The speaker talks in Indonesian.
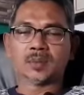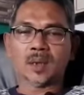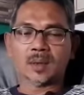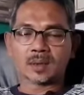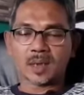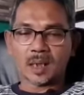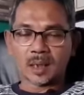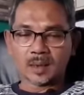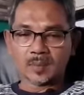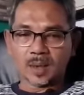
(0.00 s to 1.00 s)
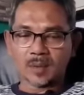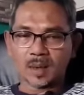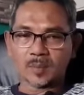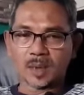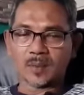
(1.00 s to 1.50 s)
bahwa jangan
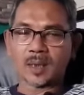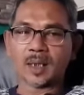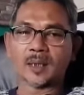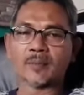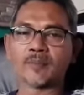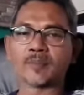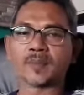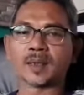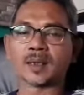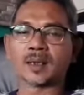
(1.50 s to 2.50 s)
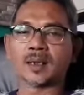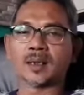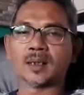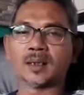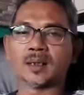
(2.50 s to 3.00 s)
bawa-bawa,
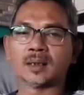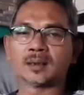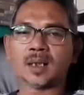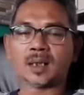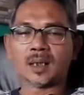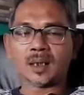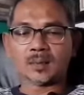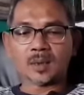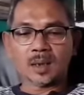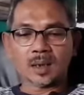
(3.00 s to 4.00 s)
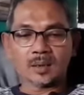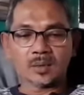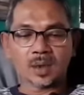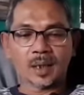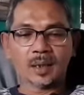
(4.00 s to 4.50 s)
jangan
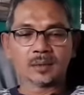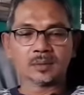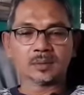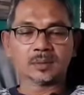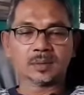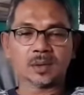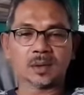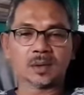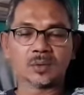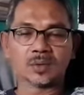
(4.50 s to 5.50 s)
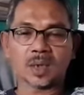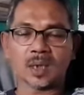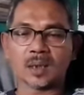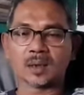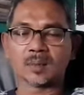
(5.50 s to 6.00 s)
melakukan uh,
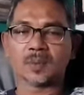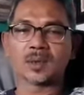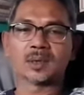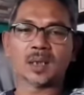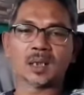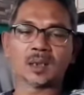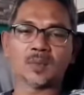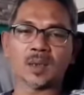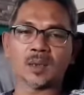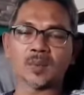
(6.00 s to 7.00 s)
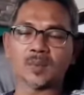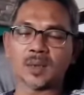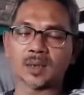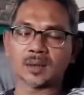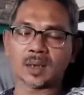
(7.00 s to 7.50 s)
ujaran kebencian kepada
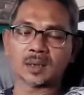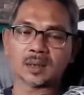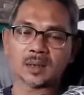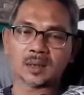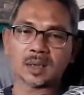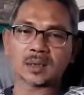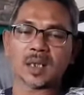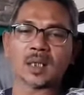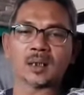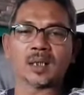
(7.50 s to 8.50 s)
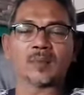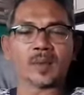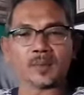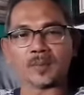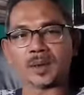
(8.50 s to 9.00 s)
pemerintah di desa yang ia
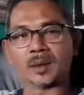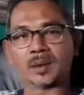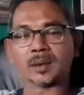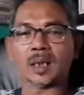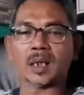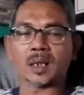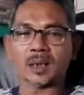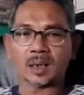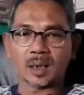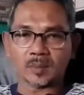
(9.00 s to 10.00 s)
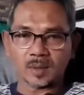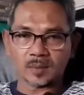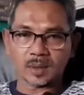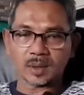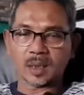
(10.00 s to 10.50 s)
pimpin, di daerah yang ia
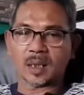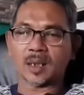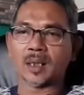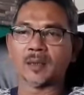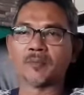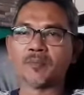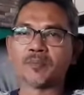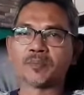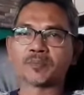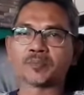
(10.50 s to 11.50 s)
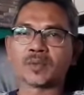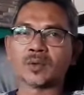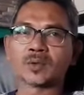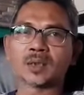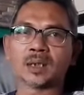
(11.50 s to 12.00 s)
pimpin. Karena
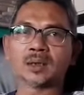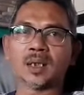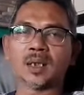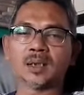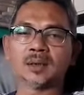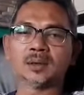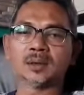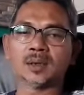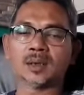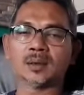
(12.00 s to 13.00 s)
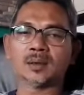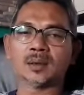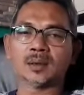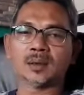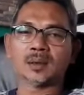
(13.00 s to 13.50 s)
ustadznya ini
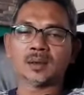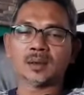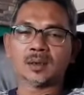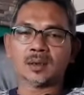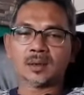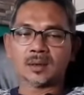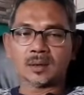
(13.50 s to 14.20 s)
uh,